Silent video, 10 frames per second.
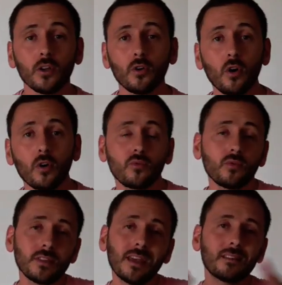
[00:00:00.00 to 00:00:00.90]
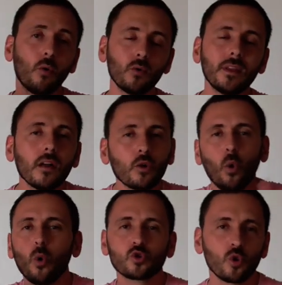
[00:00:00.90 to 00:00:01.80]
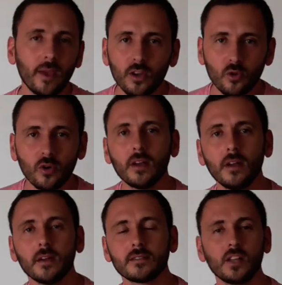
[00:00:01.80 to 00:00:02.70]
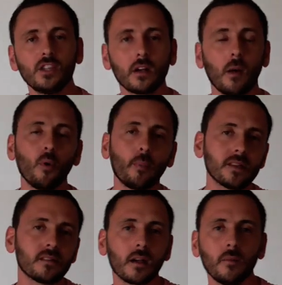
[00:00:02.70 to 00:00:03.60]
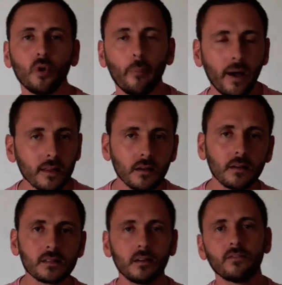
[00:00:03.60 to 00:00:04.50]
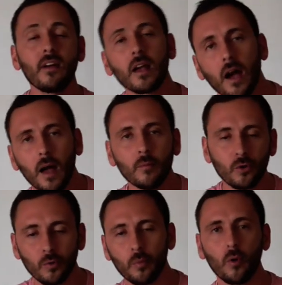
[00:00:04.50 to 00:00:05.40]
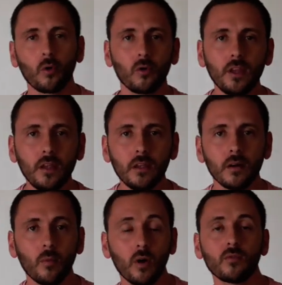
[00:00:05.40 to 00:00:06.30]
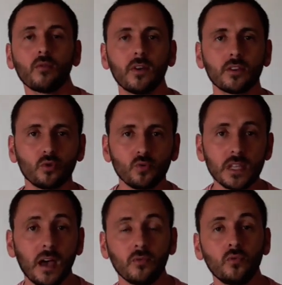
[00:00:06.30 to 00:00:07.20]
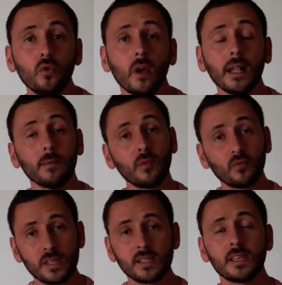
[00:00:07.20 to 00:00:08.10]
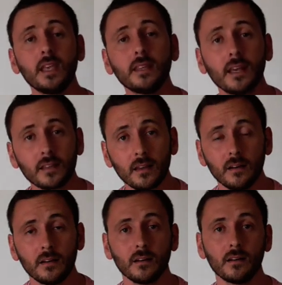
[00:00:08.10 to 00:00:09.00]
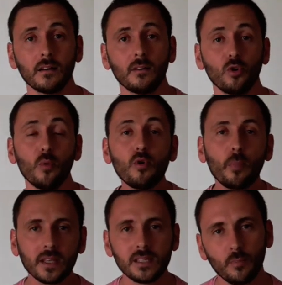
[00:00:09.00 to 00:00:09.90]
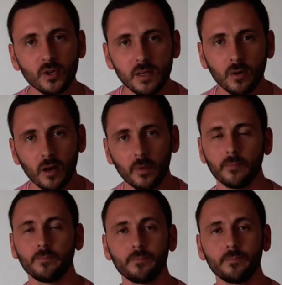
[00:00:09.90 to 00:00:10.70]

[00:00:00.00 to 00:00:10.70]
Non, non, vous êtes, on est dans le gros sommaire hein. d'eau. C'est-à-dire qu'à peu près 100 grammes de pâtes, 120 grammes de brocolis, euh, bon, vous faites tout ça à vue, mais vous essayez d'être euh, le plus précis possible quand même.